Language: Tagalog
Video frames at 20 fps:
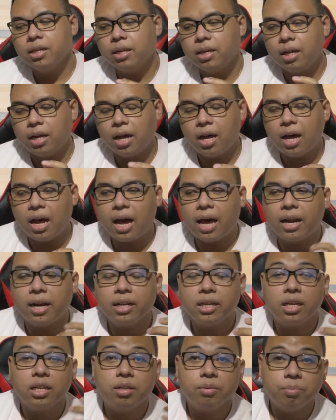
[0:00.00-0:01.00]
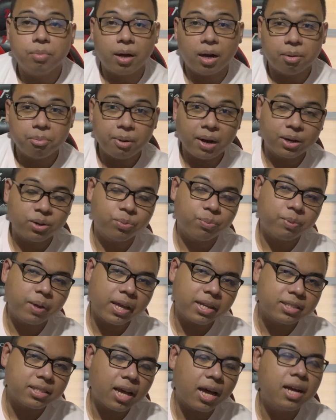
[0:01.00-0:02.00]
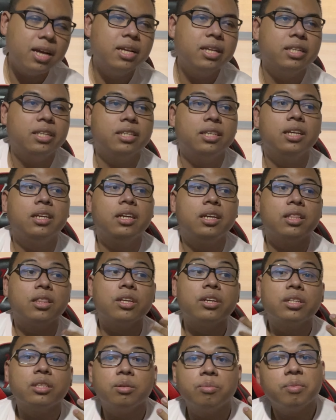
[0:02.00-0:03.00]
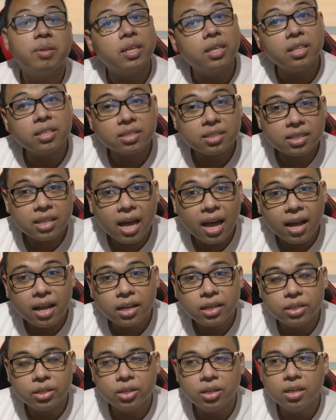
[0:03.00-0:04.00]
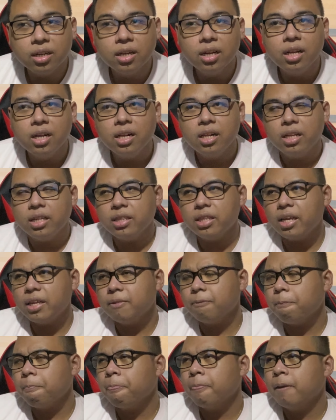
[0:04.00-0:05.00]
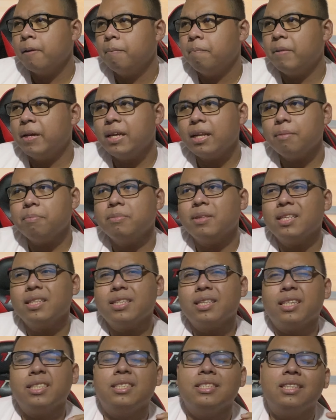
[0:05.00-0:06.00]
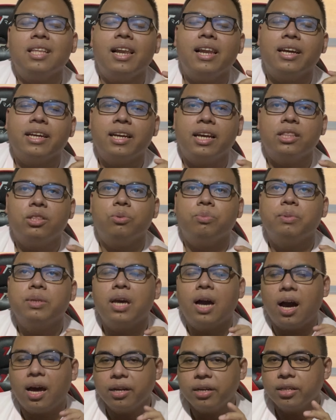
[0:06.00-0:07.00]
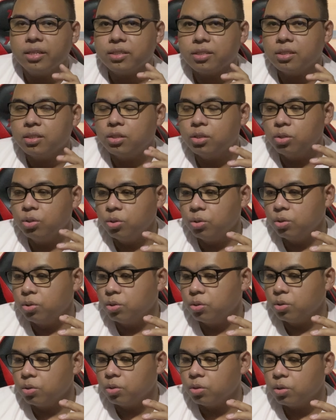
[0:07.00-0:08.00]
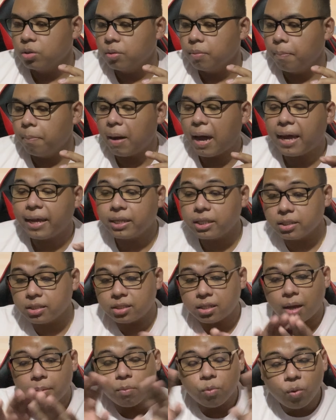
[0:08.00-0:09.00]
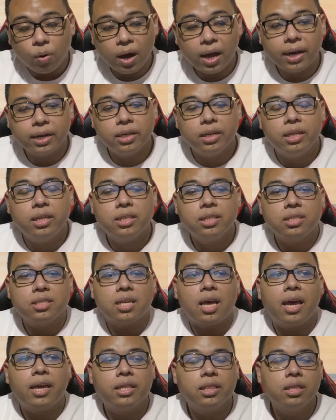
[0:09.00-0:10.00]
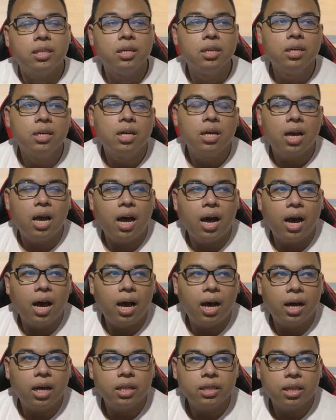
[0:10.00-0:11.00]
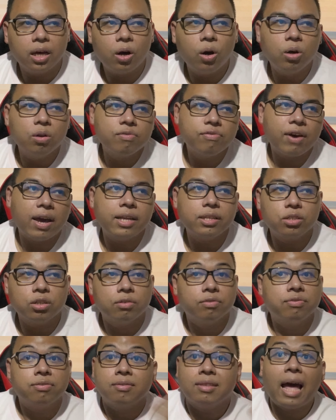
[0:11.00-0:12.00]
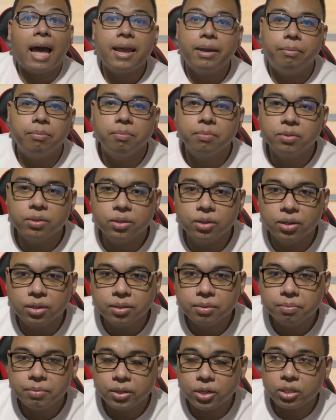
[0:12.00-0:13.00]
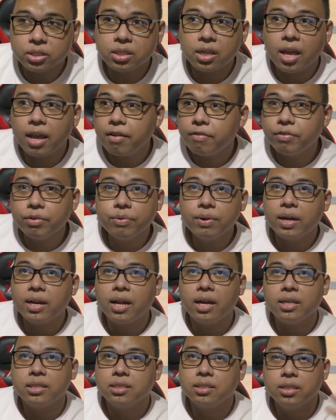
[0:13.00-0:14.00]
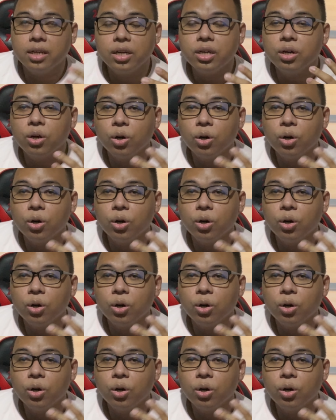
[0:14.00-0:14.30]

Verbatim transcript: uh, aral ka ng bagong pyesa, nagiging 30 minutes na, no? And then, mahirap din kasi talaga, to be honest, to bind someone inside uh, the confines of time, no? Because everyone has their